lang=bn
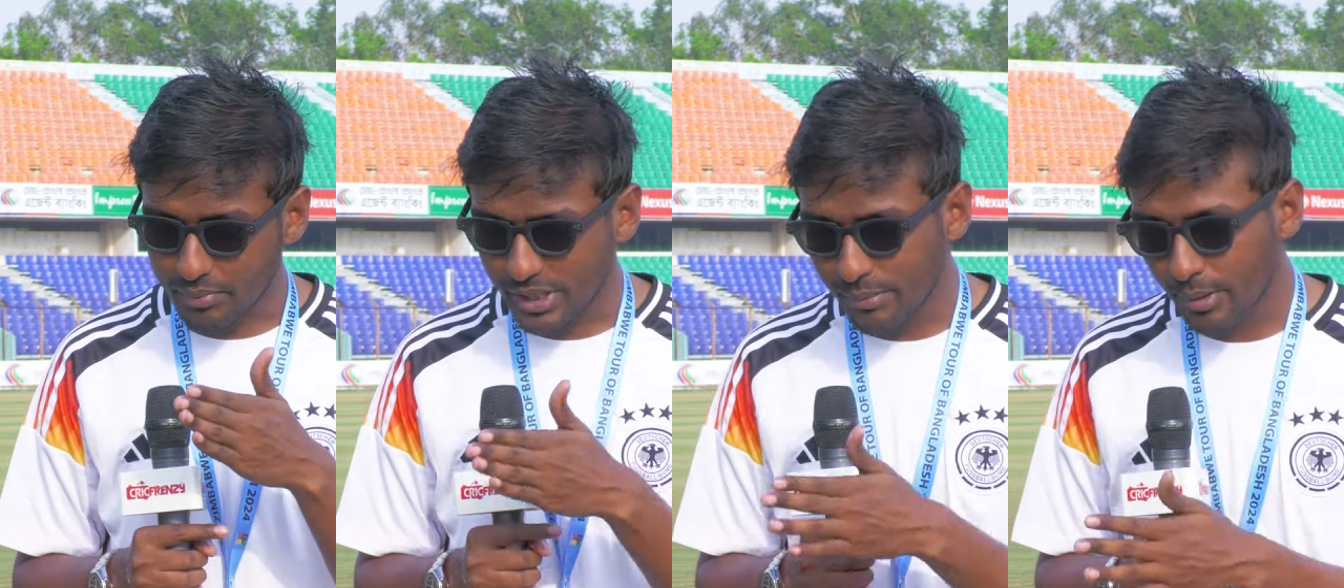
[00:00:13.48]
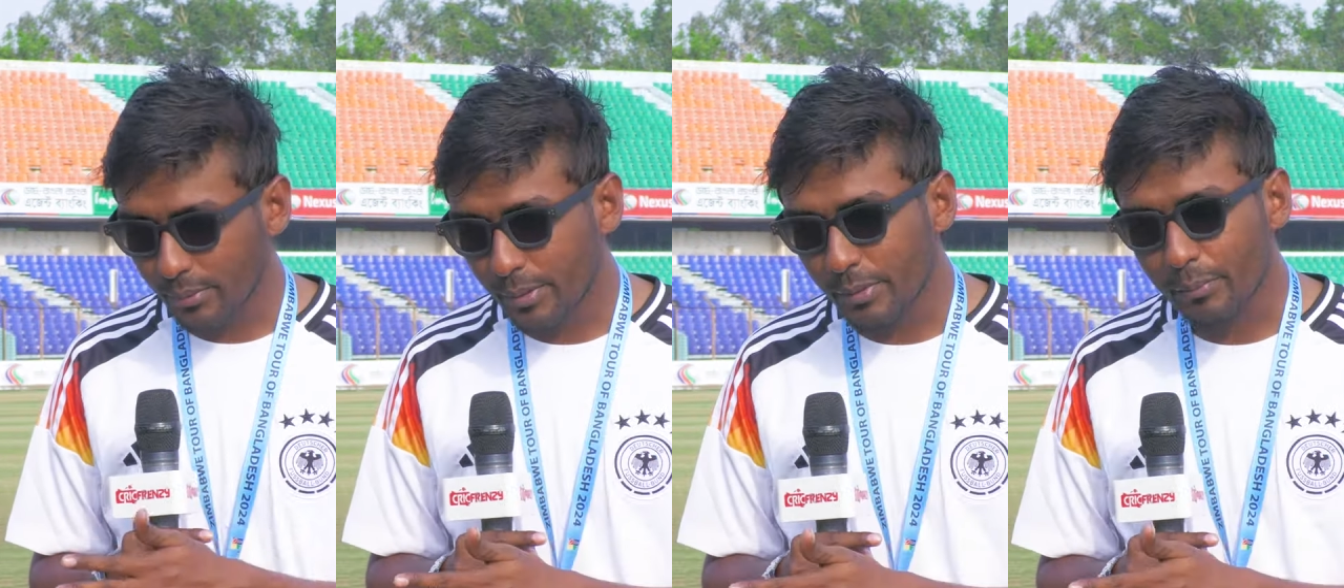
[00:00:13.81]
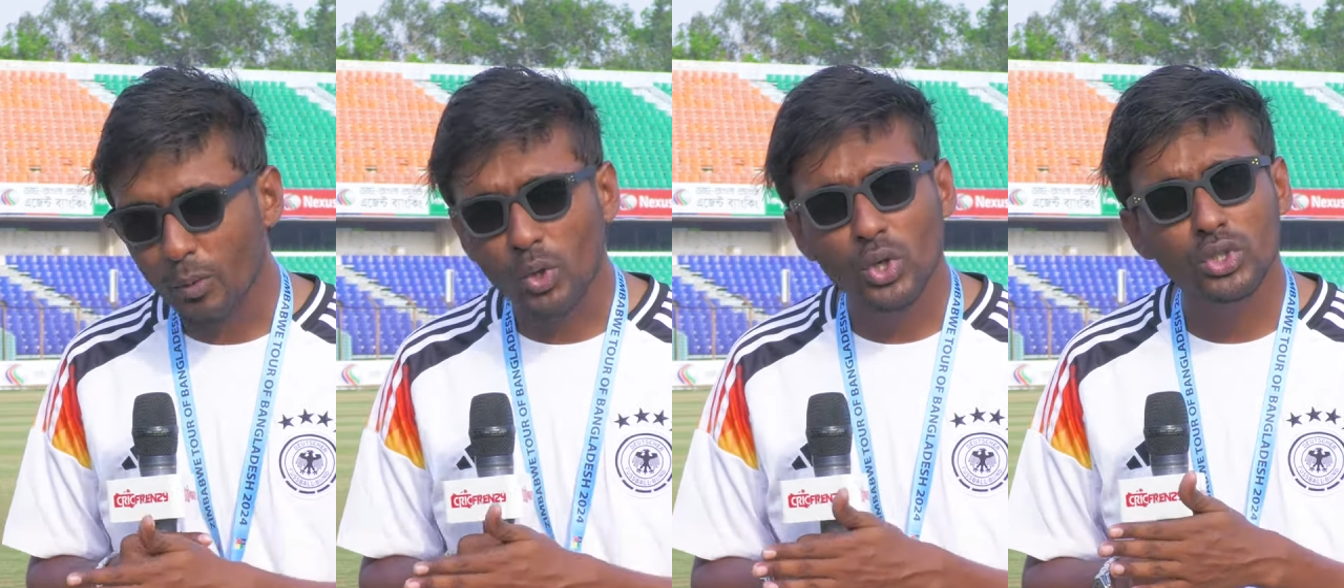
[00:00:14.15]
কিভাবে
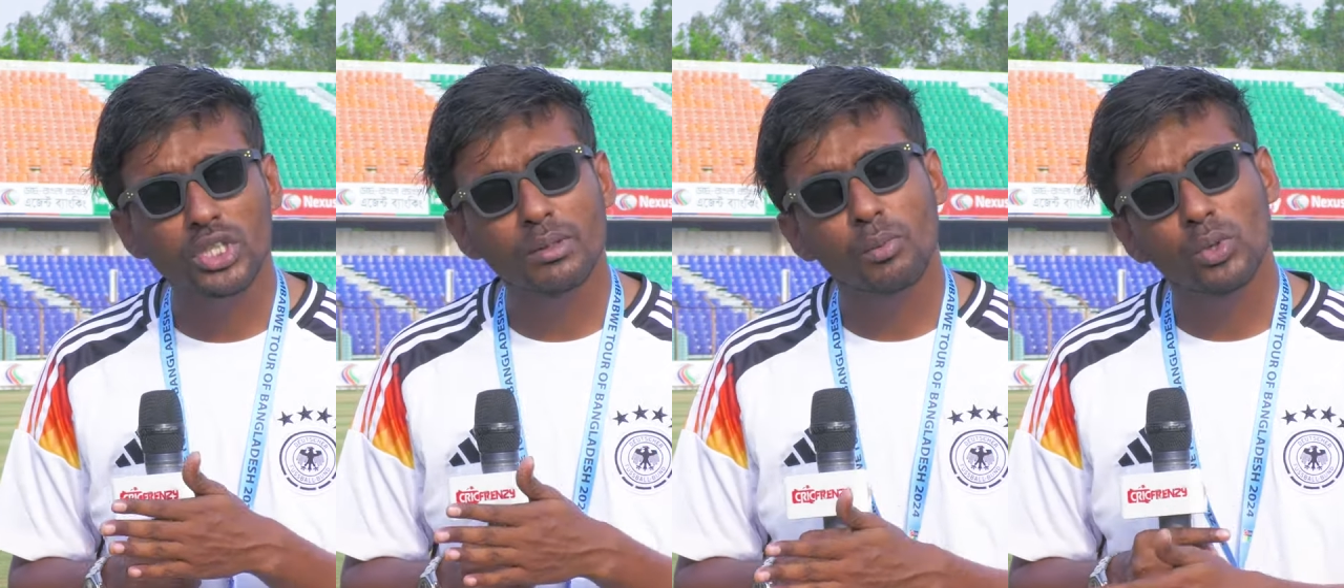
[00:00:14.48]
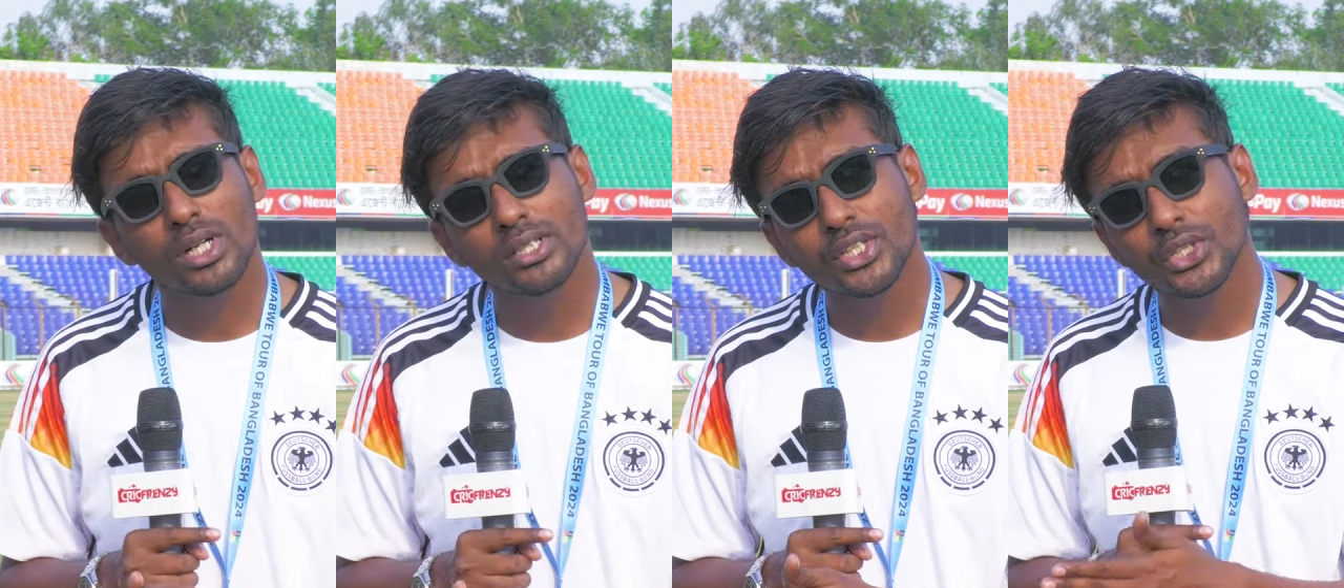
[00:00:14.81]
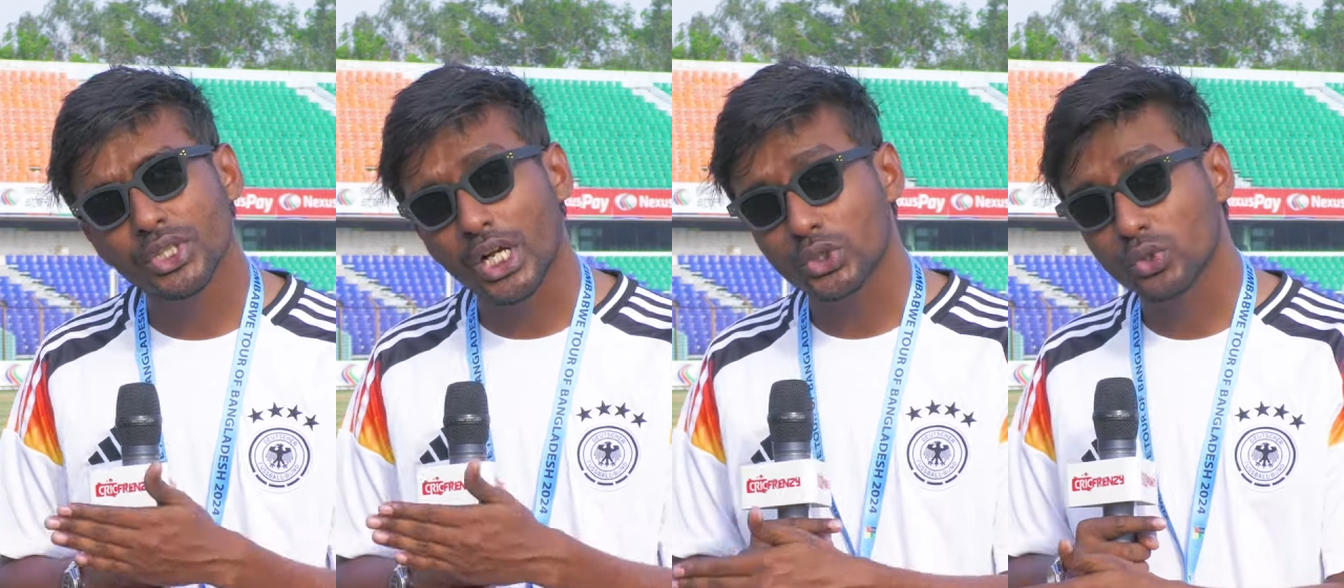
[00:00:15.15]
বিপক্ষ দলের বোলারদের
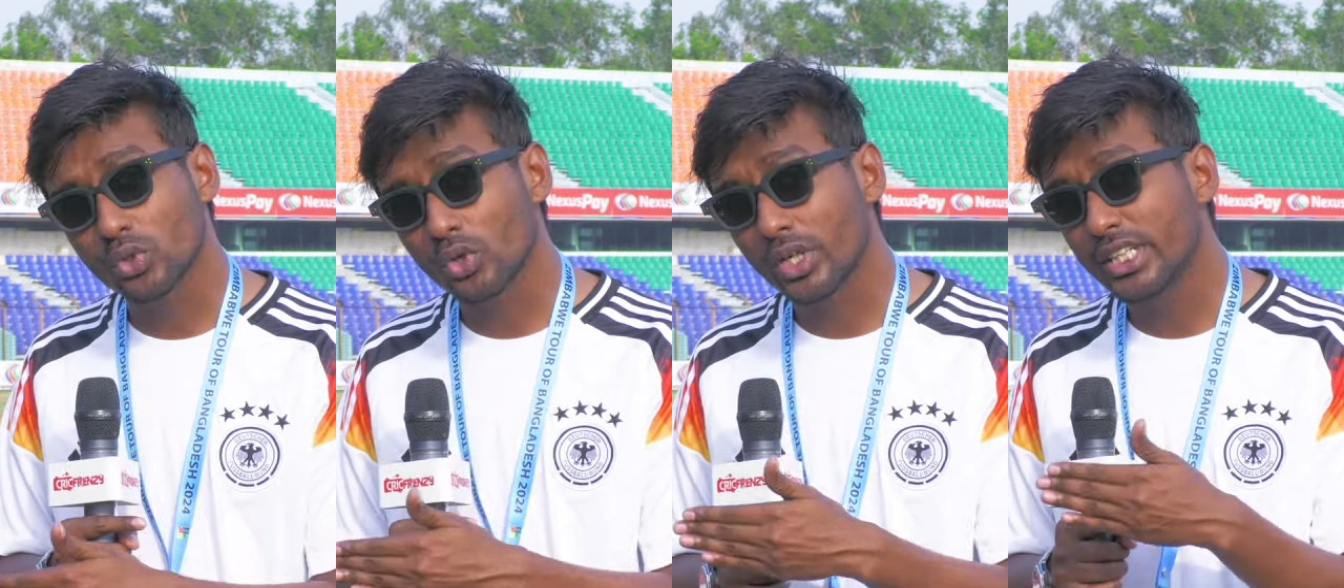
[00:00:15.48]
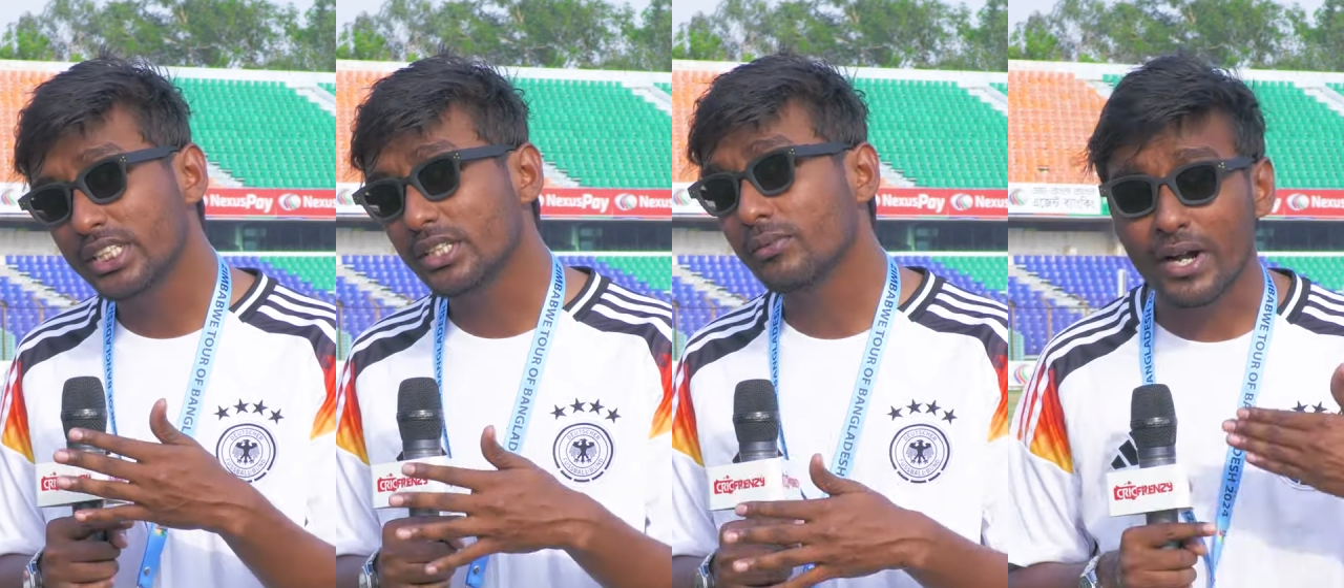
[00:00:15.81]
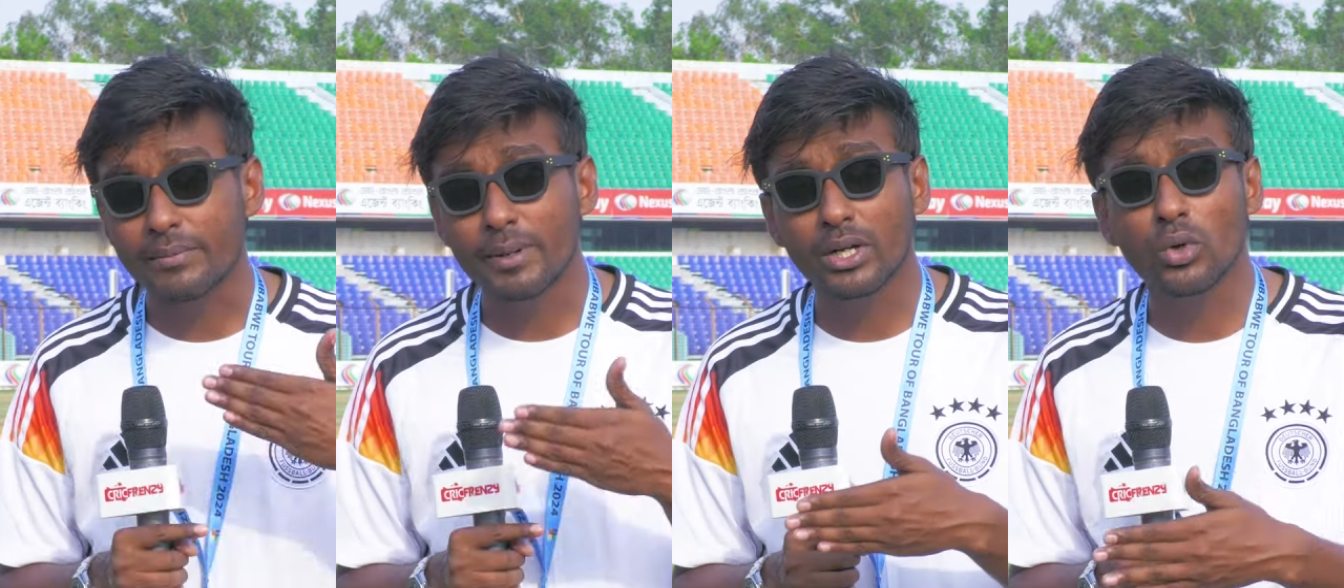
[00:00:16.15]
শাসন করে নিজের
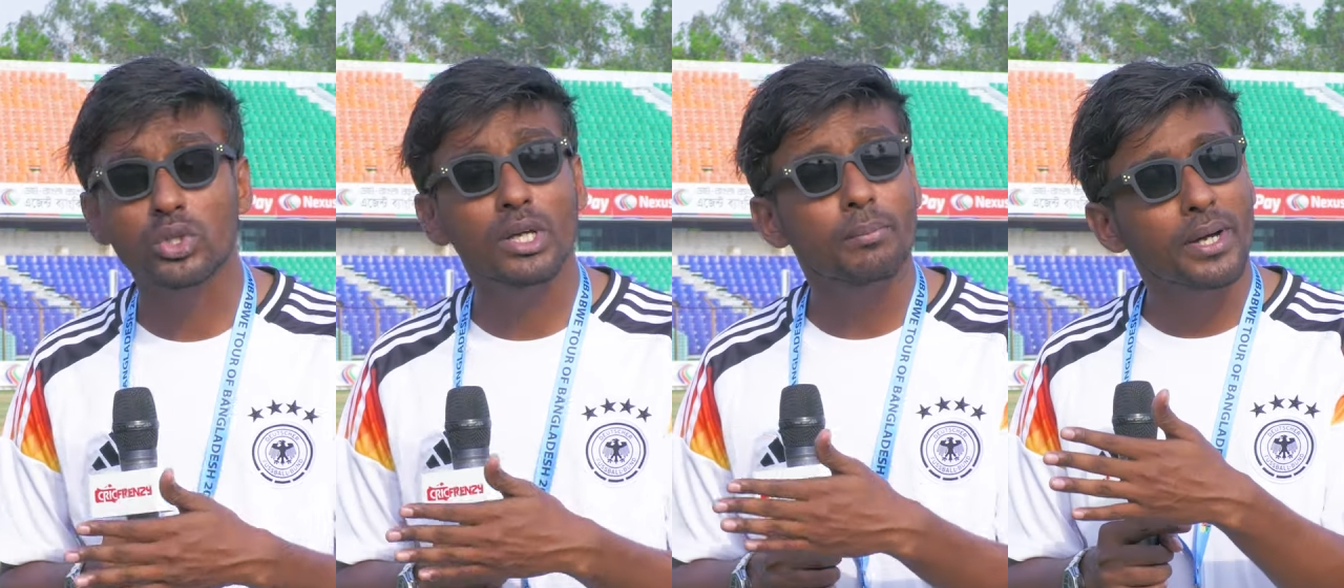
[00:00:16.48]
ফাইট ব্যাক করতে